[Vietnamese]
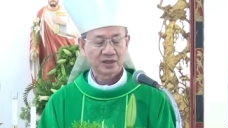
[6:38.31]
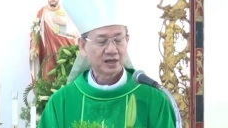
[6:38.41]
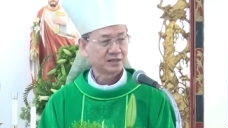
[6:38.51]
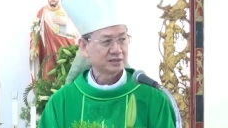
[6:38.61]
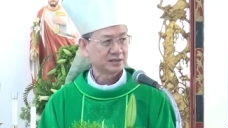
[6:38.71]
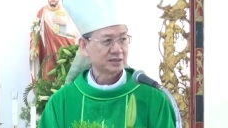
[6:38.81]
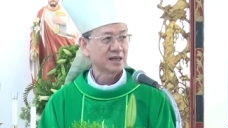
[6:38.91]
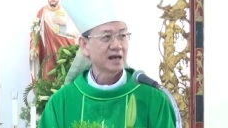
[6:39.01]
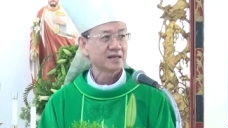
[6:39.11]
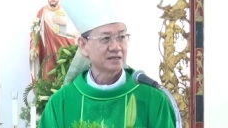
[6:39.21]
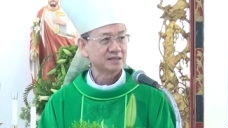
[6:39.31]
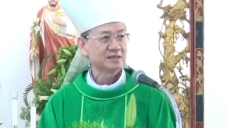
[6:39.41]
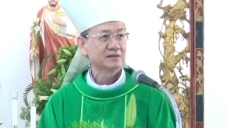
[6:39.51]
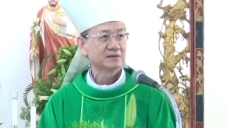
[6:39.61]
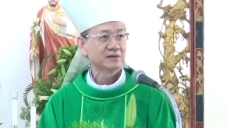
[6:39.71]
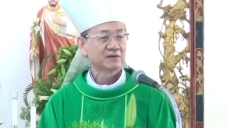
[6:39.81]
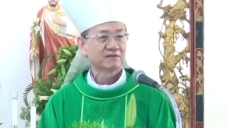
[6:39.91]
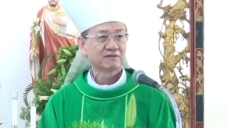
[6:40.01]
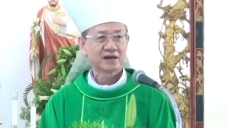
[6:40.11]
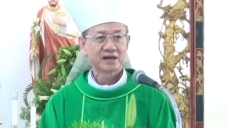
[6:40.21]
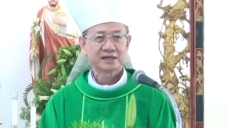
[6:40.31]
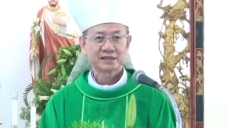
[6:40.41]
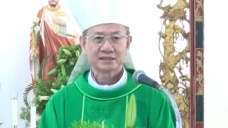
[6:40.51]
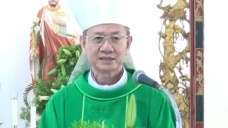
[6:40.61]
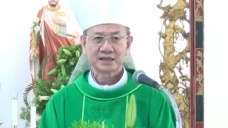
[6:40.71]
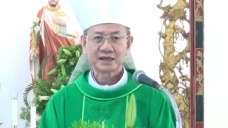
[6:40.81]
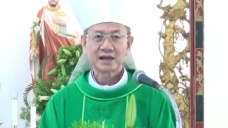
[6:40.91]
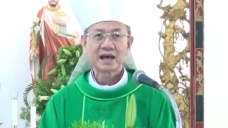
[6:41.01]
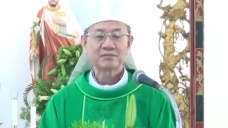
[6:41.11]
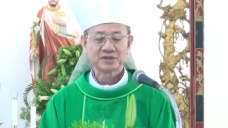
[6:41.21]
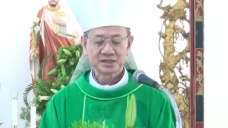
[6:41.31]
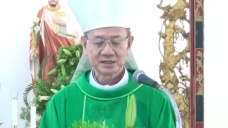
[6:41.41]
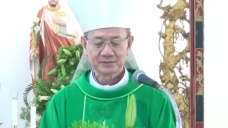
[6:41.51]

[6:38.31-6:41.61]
anh sẽ là gì và anh sẽ làm gì